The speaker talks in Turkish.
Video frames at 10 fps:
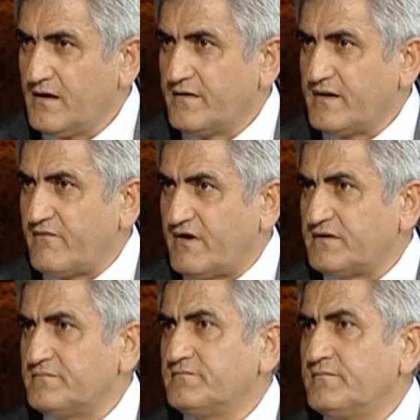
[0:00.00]
ne var?
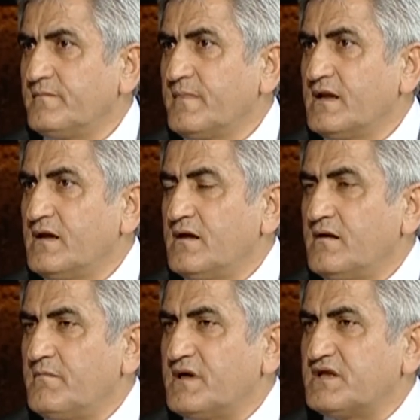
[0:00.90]

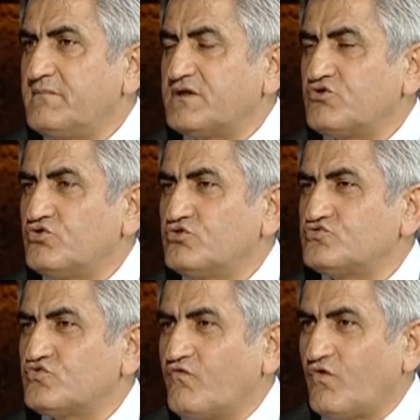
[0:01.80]
Metil metilyonun
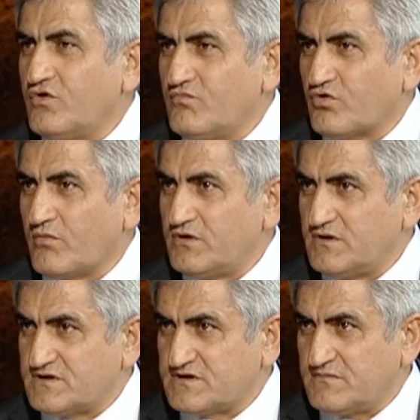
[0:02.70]
sulfonyum bromit
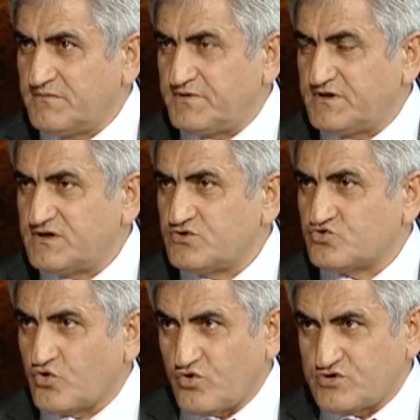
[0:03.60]
isimli bir
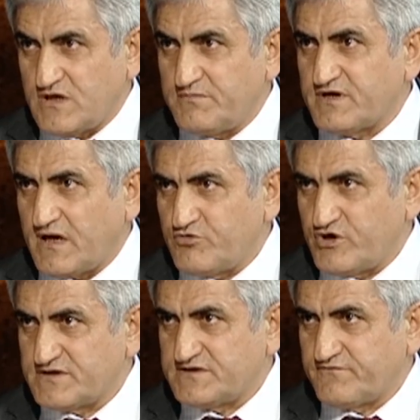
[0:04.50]
çok özel bir amino
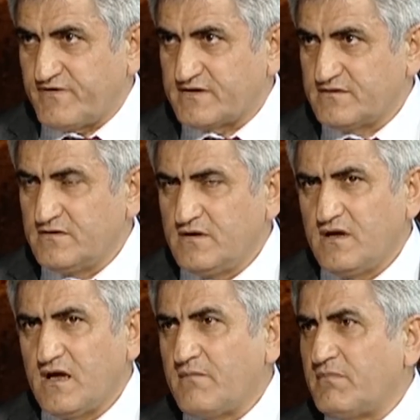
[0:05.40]
asit var.
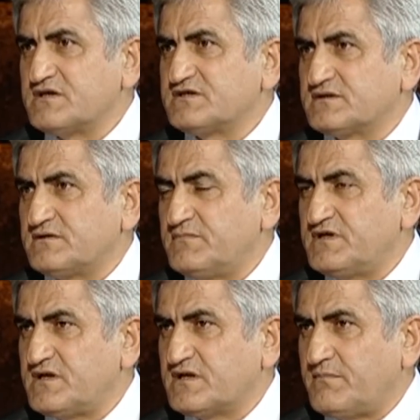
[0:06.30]
Hem bağırsak
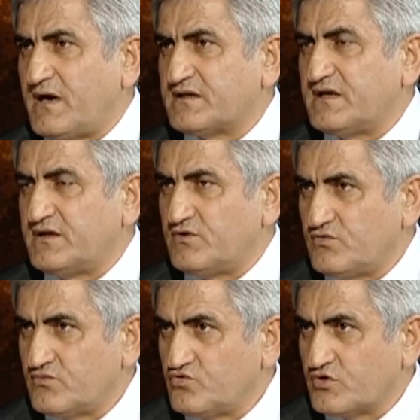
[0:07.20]
midedeki bakteriyi
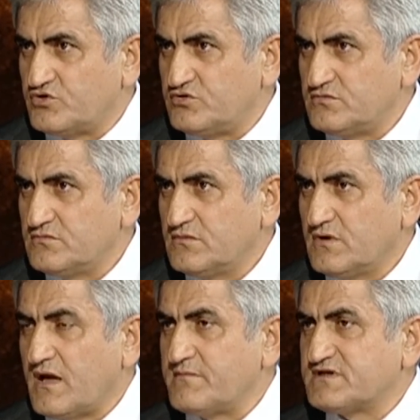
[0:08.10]
yok ediyor
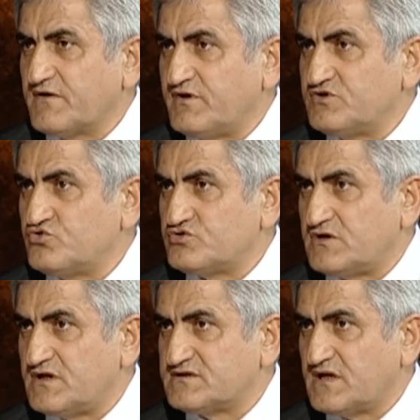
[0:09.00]
hem zayıflatıcı
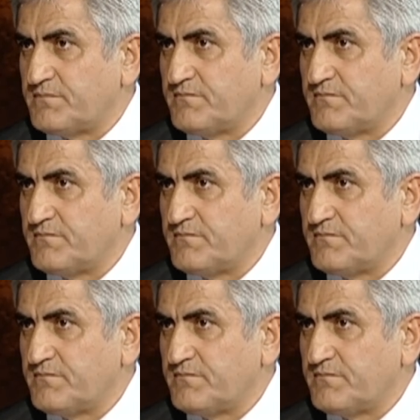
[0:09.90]
özelliğe sahip.